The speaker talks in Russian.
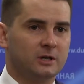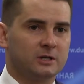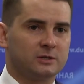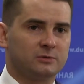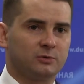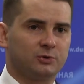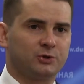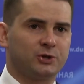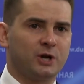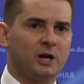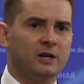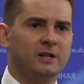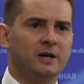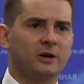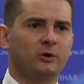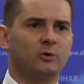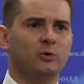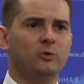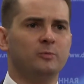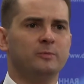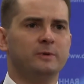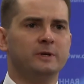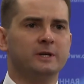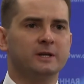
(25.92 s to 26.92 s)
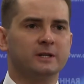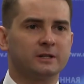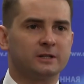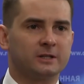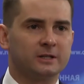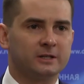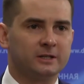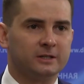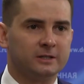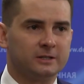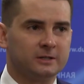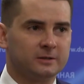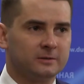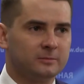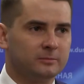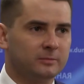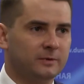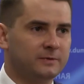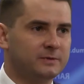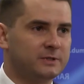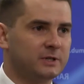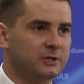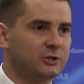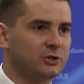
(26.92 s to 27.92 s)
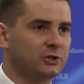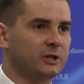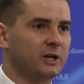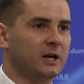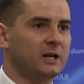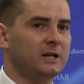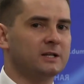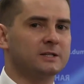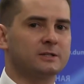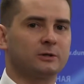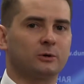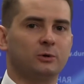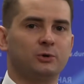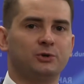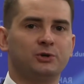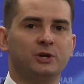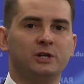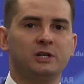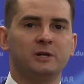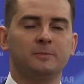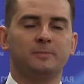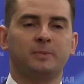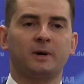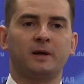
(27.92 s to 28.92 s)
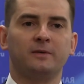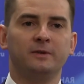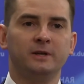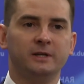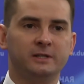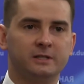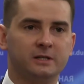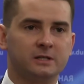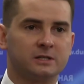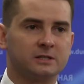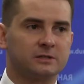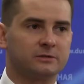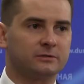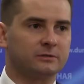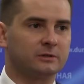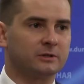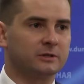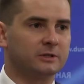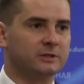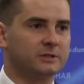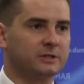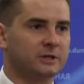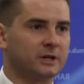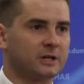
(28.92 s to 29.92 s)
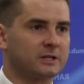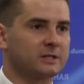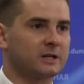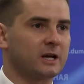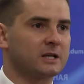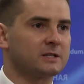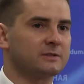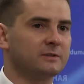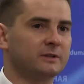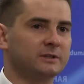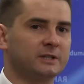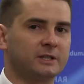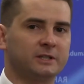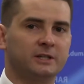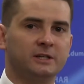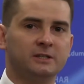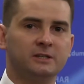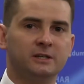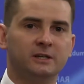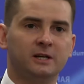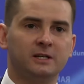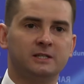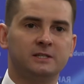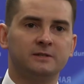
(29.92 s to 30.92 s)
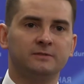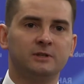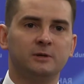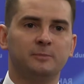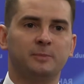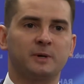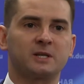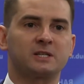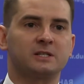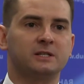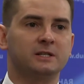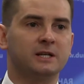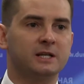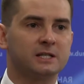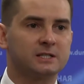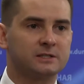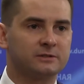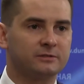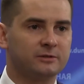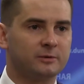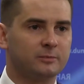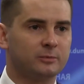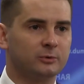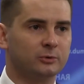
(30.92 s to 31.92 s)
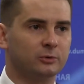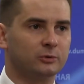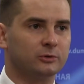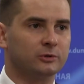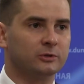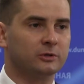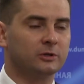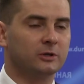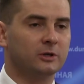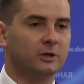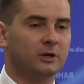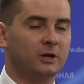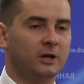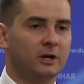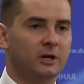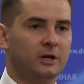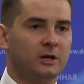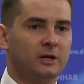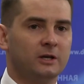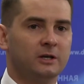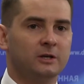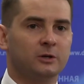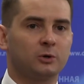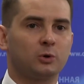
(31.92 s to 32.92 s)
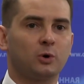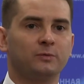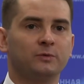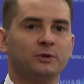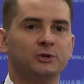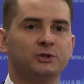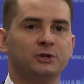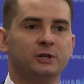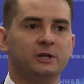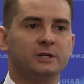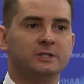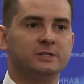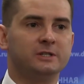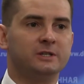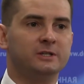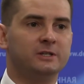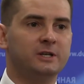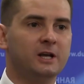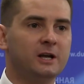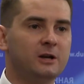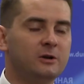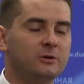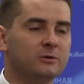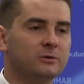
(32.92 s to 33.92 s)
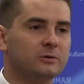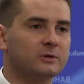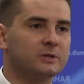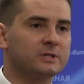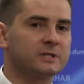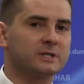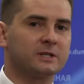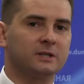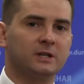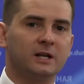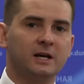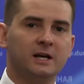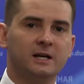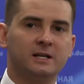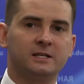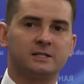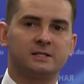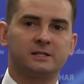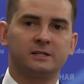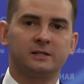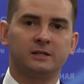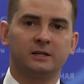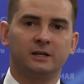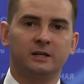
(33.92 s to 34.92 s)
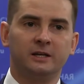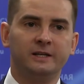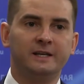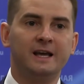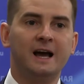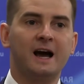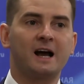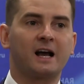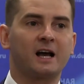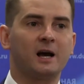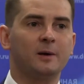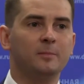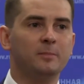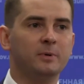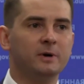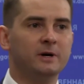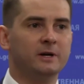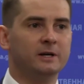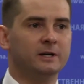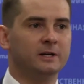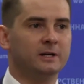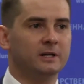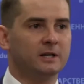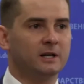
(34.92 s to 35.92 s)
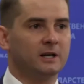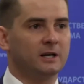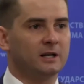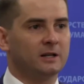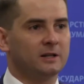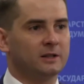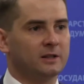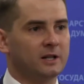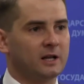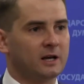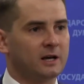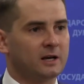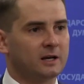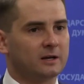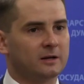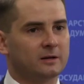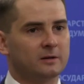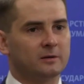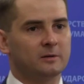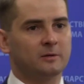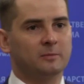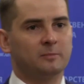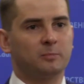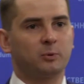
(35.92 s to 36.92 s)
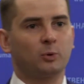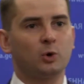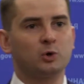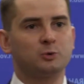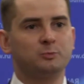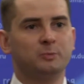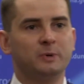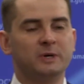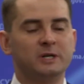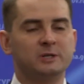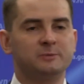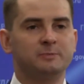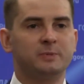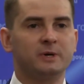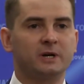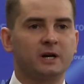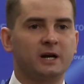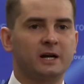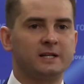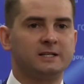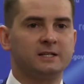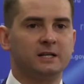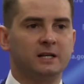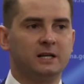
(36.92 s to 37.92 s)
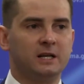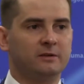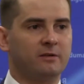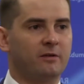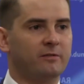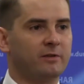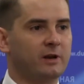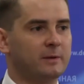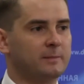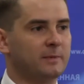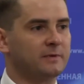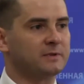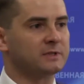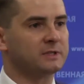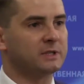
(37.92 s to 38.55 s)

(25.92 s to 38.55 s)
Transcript: Звучали аргументы, мы все читали заключение правительства, где рассказывали, какие негативные последствия будут. И ровно через неделю, ссылаясь якобы на просьбы избирателей во время